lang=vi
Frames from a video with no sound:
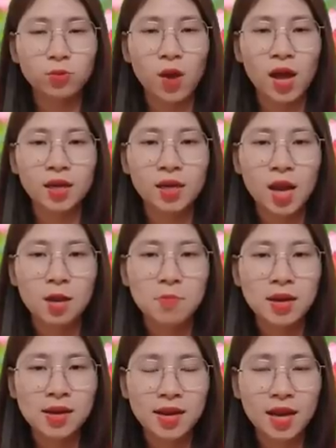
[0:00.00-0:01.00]
đoán,
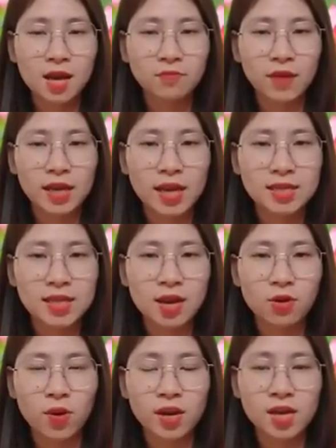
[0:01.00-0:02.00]
bắt người khác phải nghe
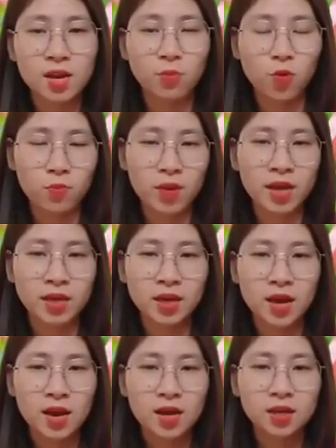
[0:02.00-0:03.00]
theo quan điểm của mình.
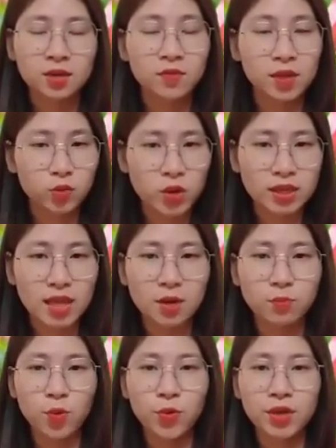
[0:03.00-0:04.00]
Tử vi tuổi
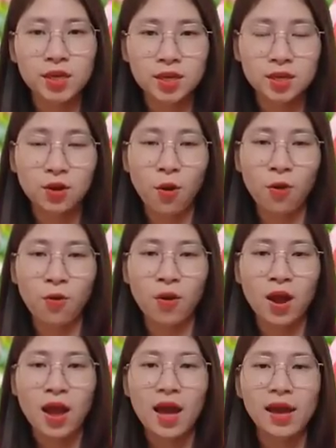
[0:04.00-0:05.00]
Tân Mùi, Thổ,
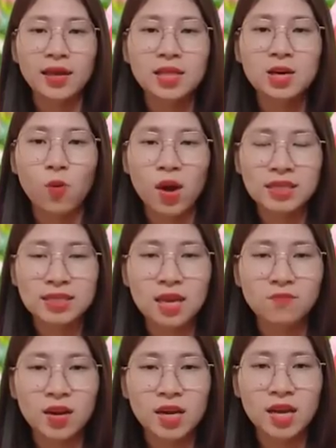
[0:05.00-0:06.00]
hãy thử quan
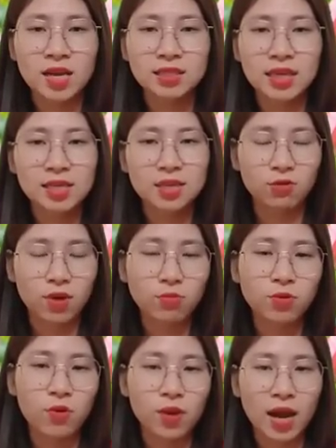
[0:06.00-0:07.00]
sát vấn đề trên nhiều
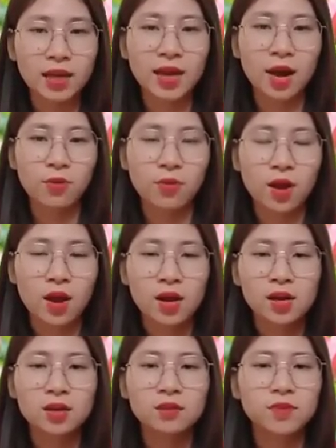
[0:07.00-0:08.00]
góc độ khác nhau.
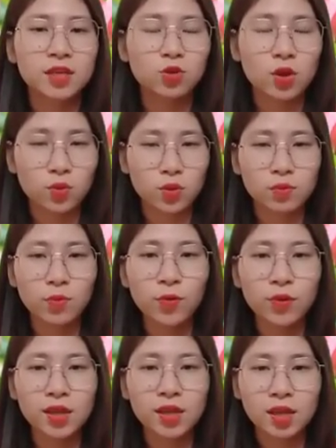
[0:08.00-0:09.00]
Tử vi tuổi Quý
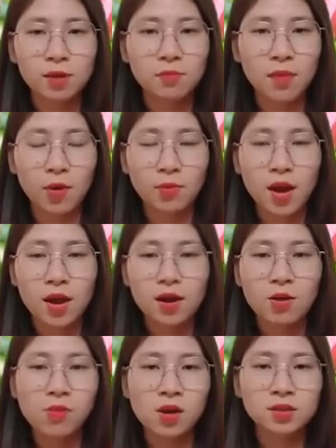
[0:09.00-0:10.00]
Mùi, Mộc,
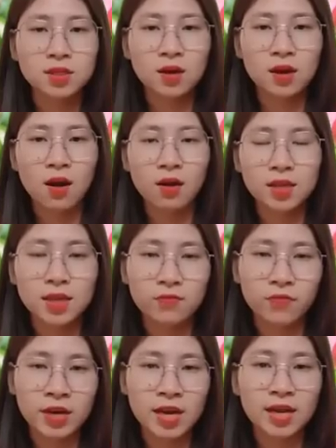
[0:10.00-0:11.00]
không còn so đo
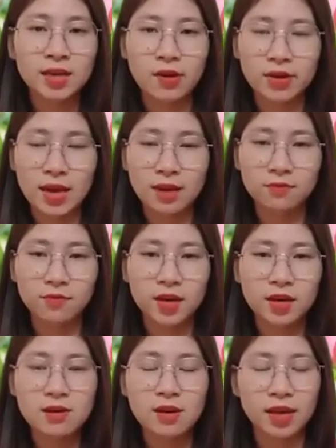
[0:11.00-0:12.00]
những vấn đề nhỏ nhặt
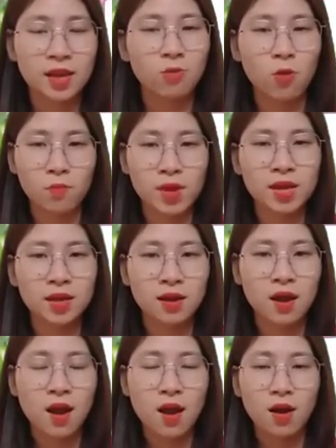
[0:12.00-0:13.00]
với nửa kia của mình.
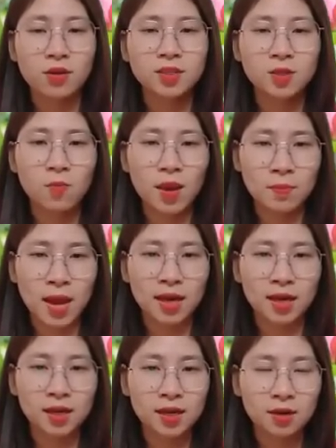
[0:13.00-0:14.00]
Con số may
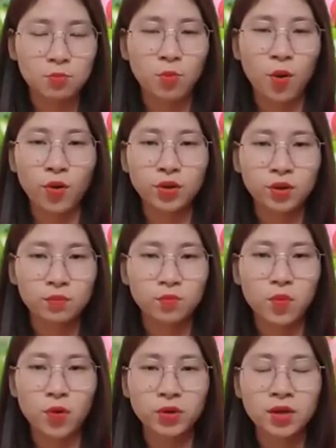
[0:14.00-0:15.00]
mắn 1,
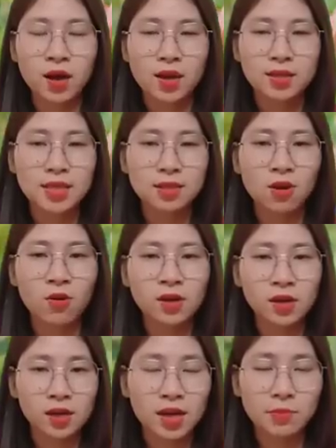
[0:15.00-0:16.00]
4, giờ tốt
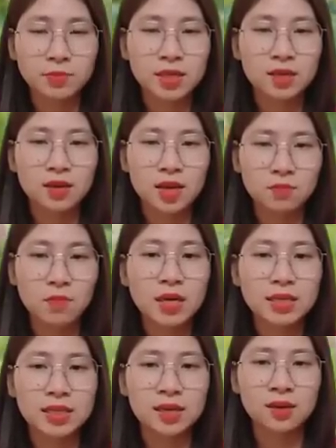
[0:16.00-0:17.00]
5 giờ đến
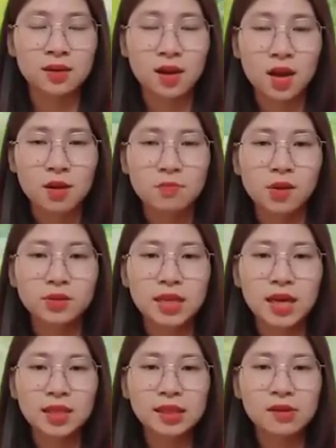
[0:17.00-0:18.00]
7 giờ, màu
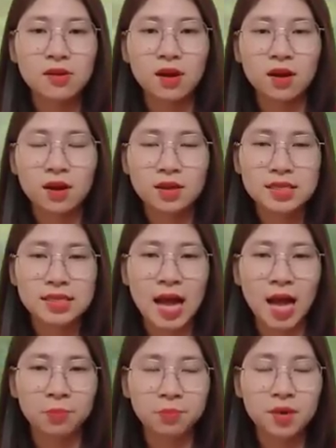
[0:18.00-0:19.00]
sắc cát tường,
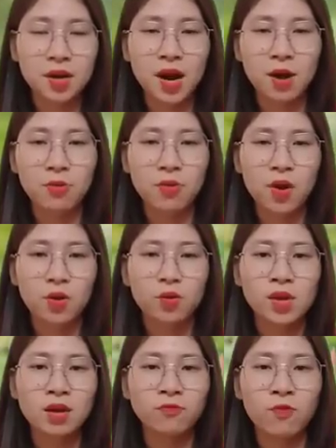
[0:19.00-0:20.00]
xám, nâu,
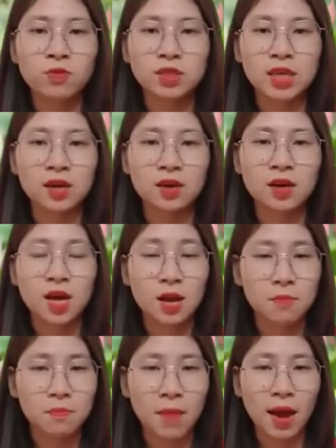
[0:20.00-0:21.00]
quý nhân phù trợ,
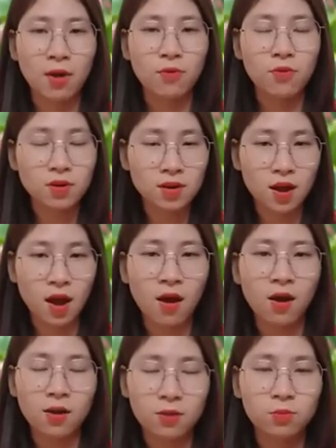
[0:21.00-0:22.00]
Mão,
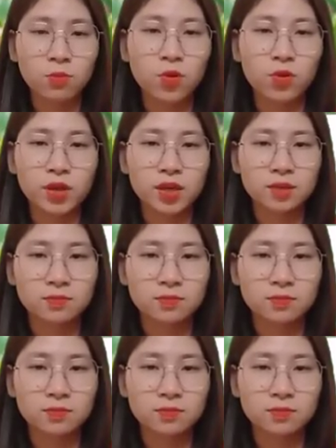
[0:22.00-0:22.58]
Ngọ, Mùi.